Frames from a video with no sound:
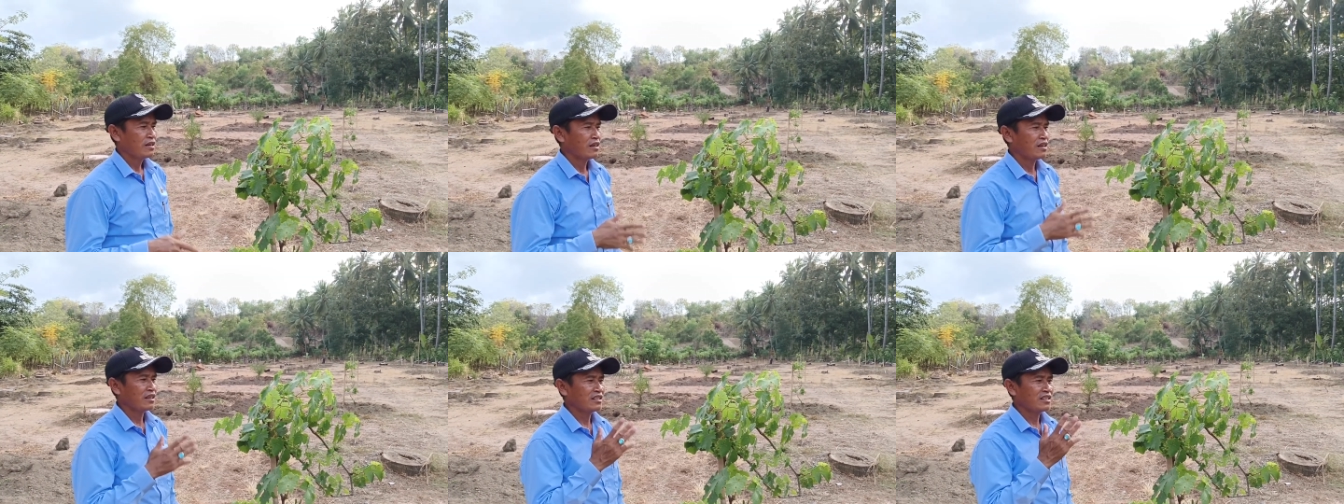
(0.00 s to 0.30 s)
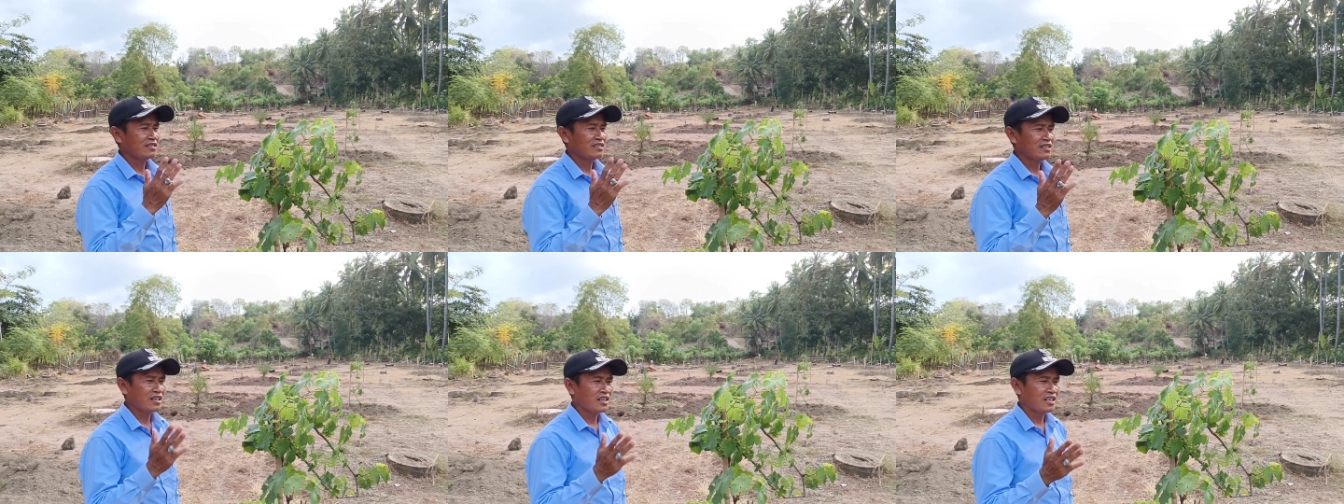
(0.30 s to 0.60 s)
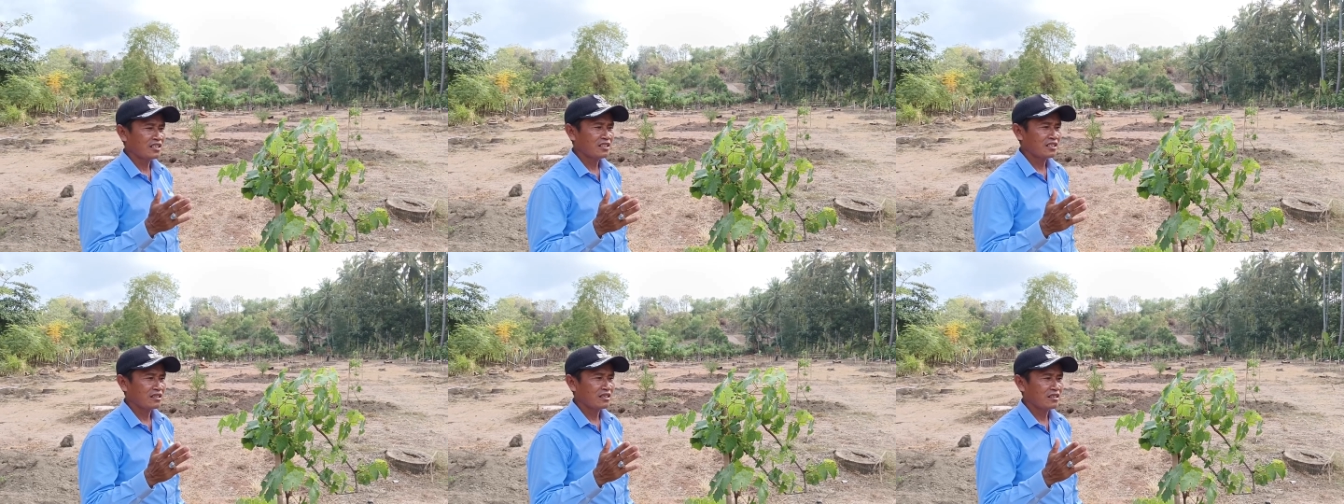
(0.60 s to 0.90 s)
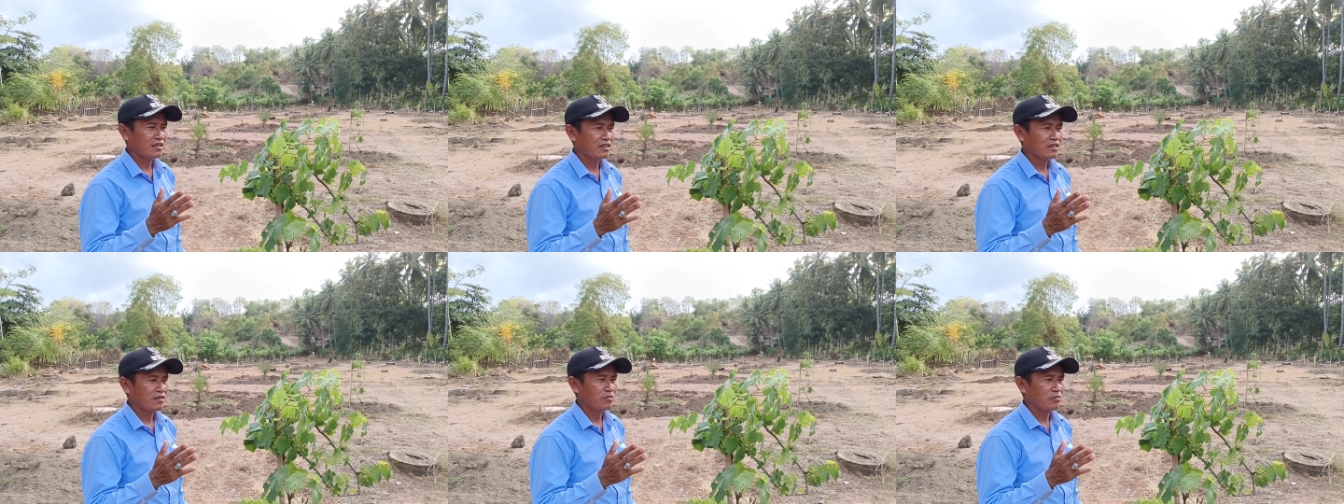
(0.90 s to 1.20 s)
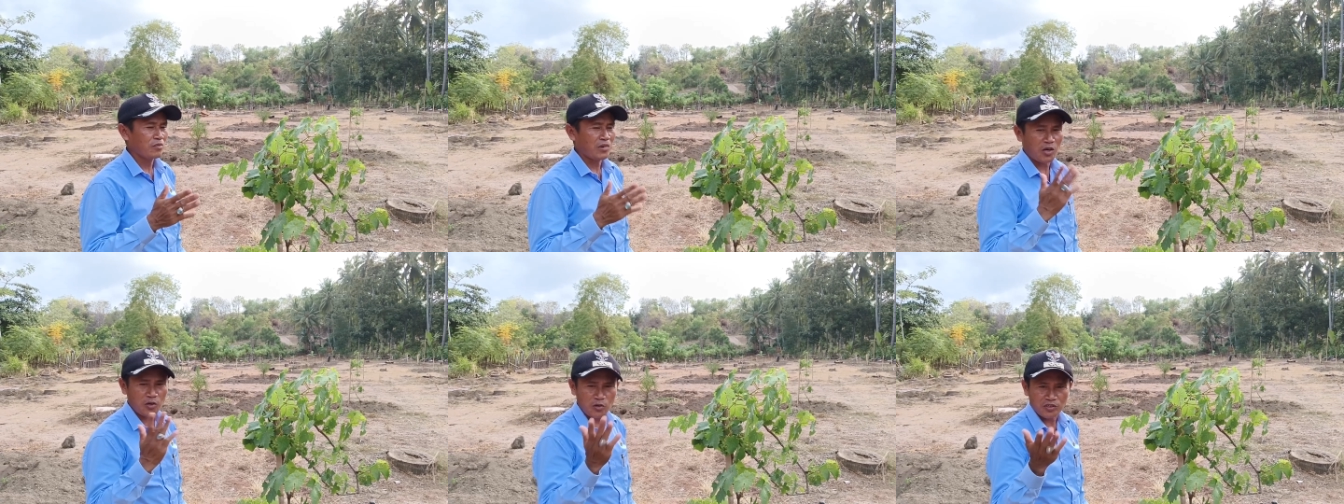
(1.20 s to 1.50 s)
uh, dia sangat
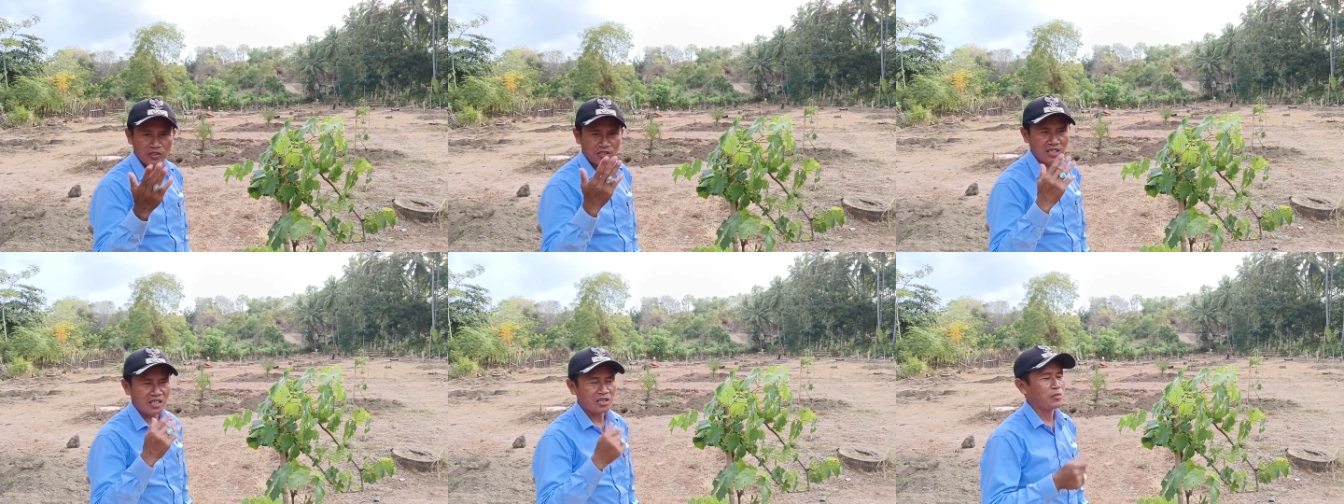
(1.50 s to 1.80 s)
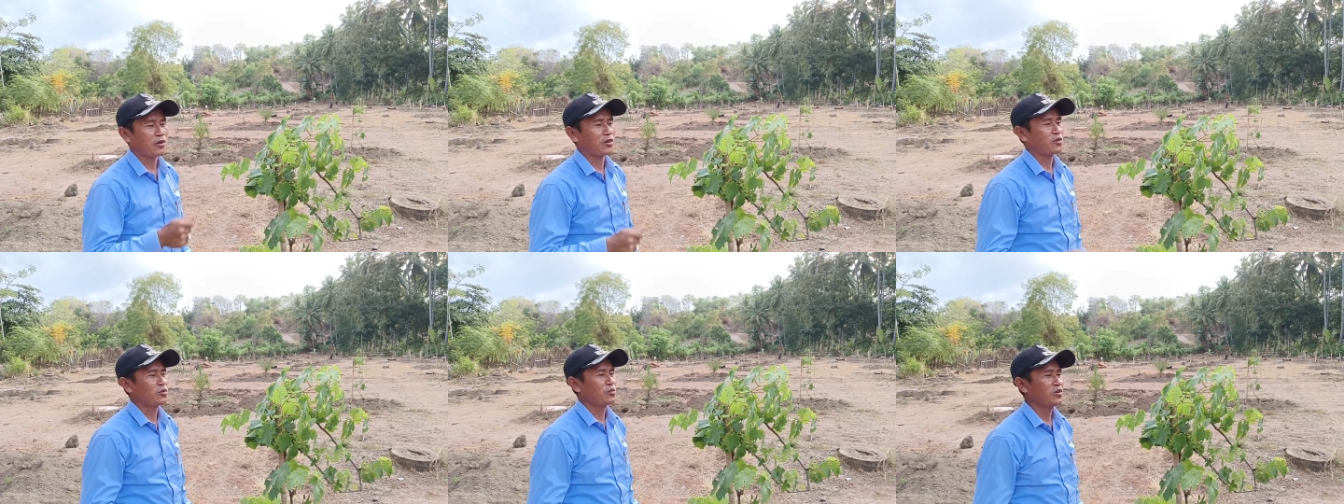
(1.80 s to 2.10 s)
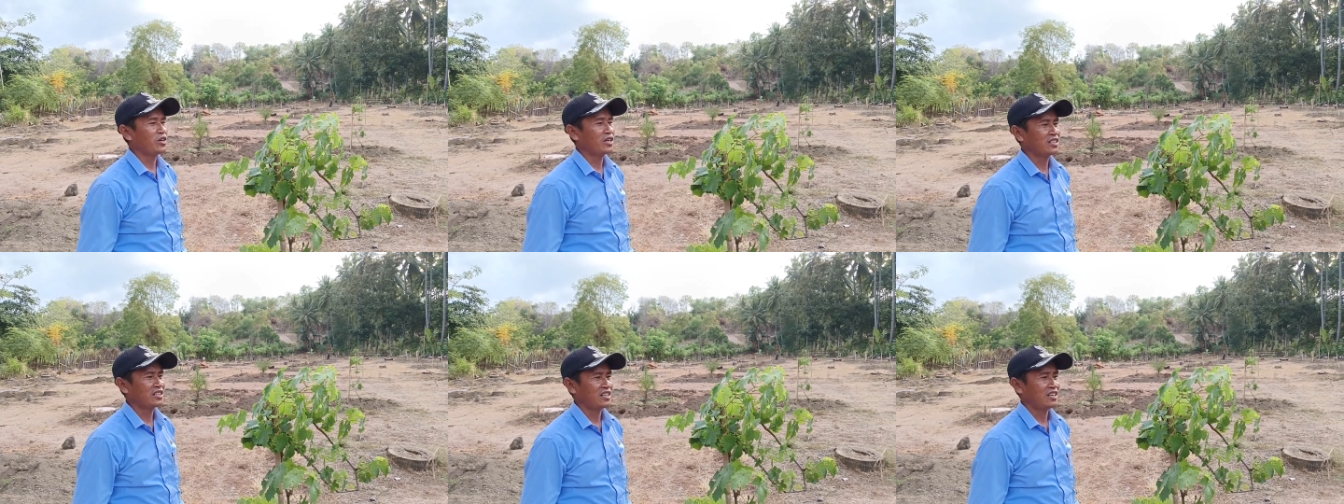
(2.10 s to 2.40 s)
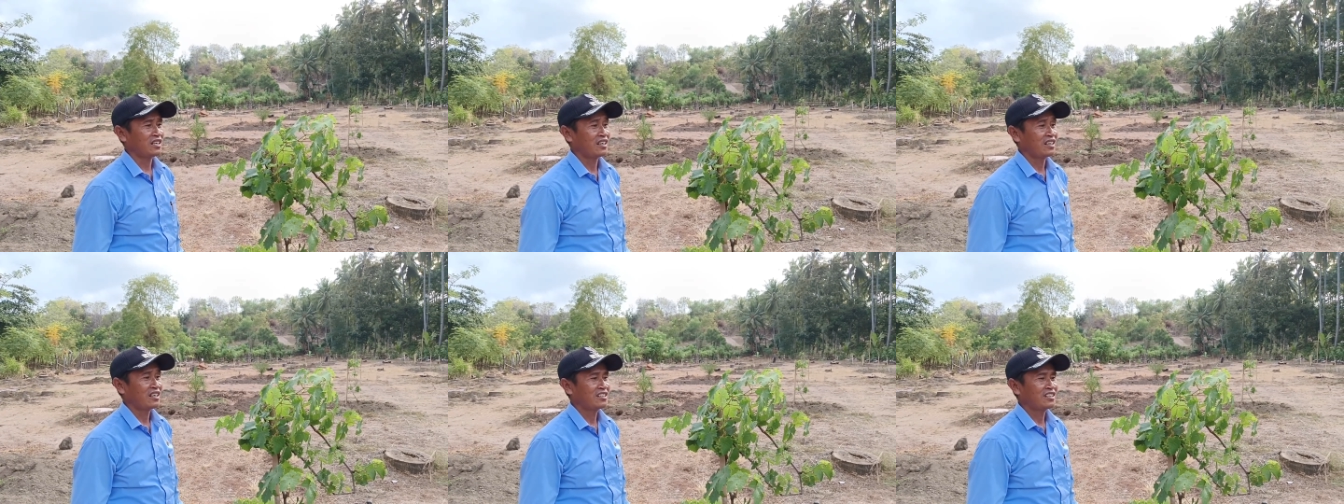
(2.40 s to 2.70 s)
bagus sekali pertumbuhannya